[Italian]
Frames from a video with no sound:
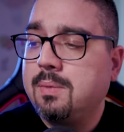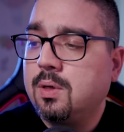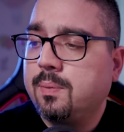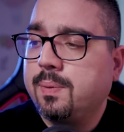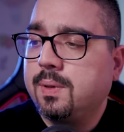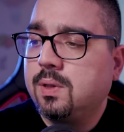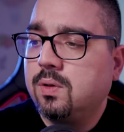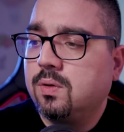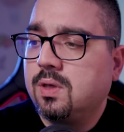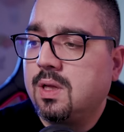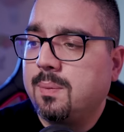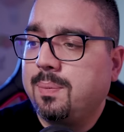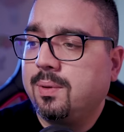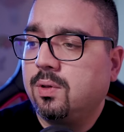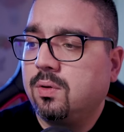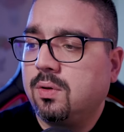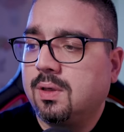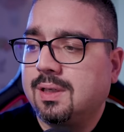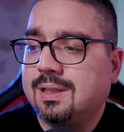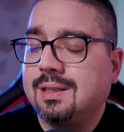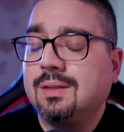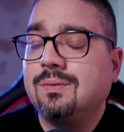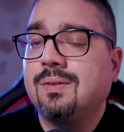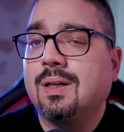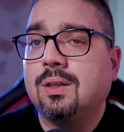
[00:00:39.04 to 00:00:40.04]
mia opinione però
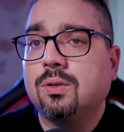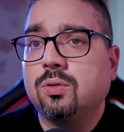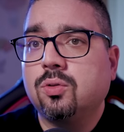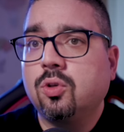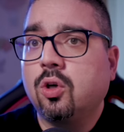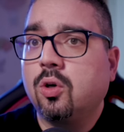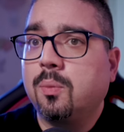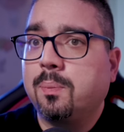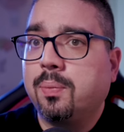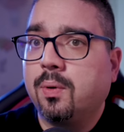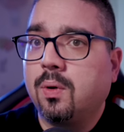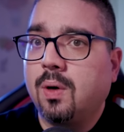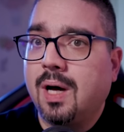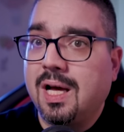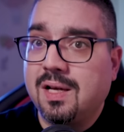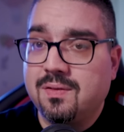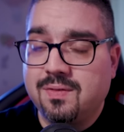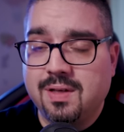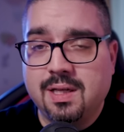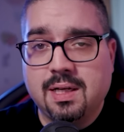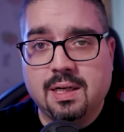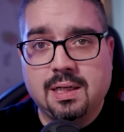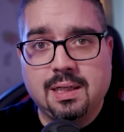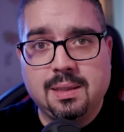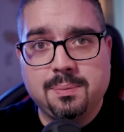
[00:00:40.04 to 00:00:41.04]
arriva dopo
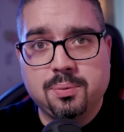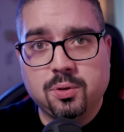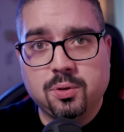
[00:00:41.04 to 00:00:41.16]
averli